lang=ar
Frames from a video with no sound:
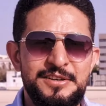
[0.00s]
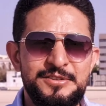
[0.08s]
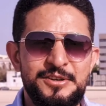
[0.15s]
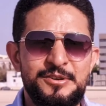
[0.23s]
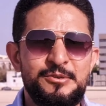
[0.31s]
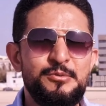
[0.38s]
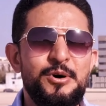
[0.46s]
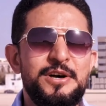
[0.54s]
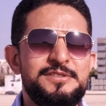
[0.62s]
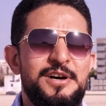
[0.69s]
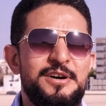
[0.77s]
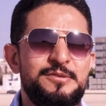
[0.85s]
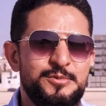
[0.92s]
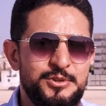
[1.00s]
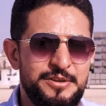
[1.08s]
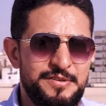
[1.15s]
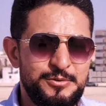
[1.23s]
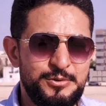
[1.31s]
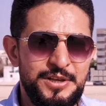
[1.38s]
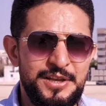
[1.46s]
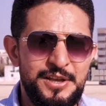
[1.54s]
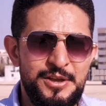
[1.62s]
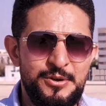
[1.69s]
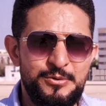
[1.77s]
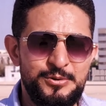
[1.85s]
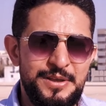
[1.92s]
أكتر وأسعار متفاوتة
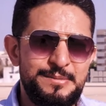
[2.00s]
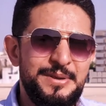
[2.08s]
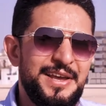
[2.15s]
وده